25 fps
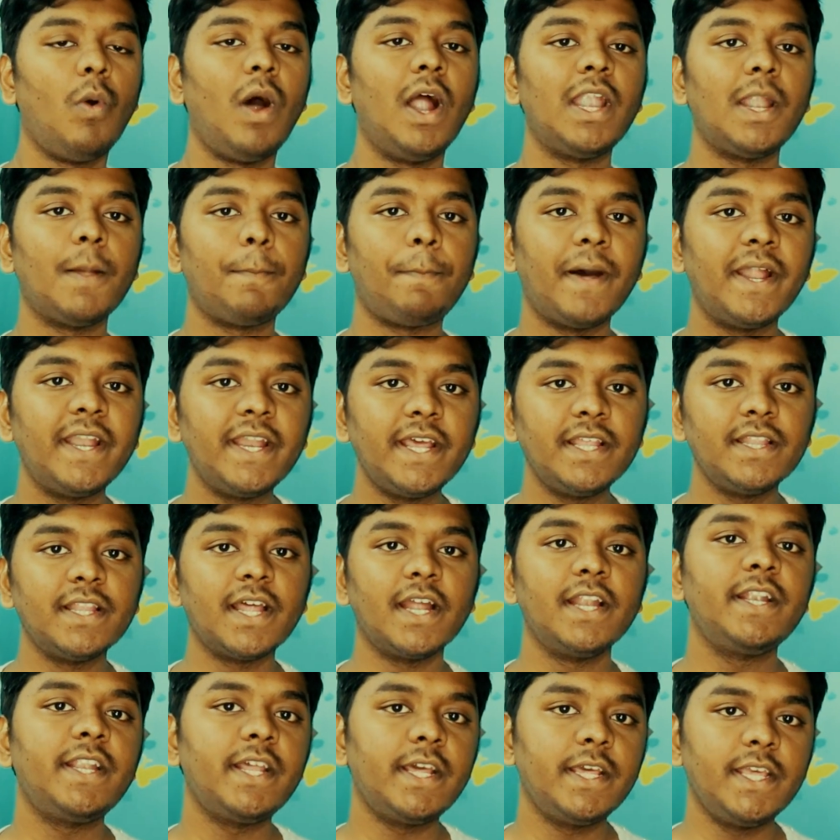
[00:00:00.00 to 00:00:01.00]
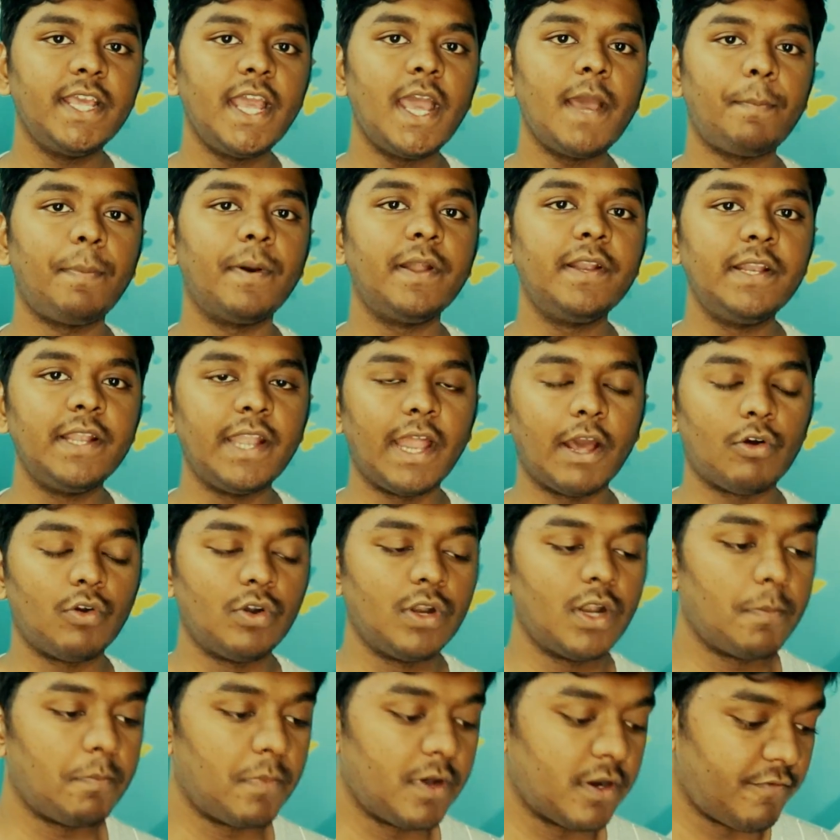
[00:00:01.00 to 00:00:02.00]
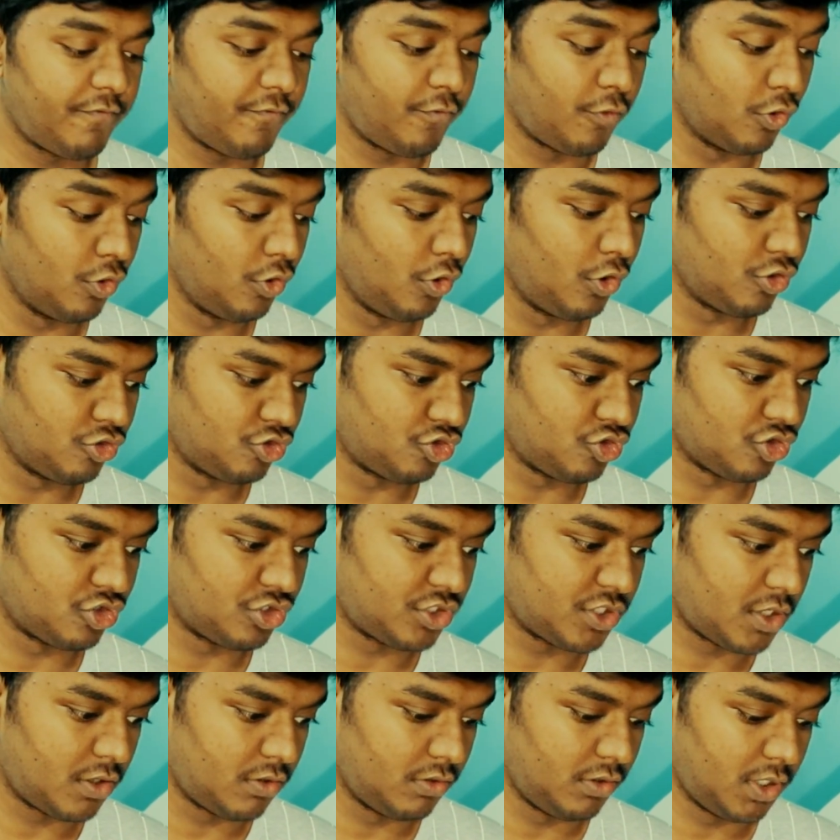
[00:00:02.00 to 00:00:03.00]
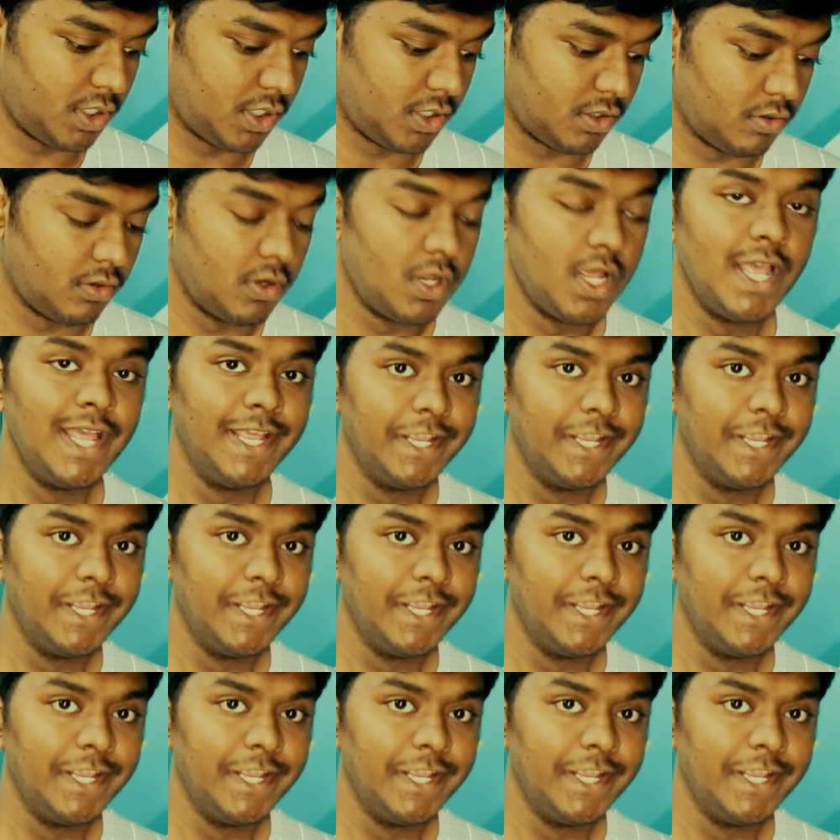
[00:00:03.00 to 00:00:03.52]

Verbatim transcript: వాళ్ళ పని ఏంటంటే ఏ పని లేకుండా మన ఫోన్లోకి చూస్తూ ఉంటారు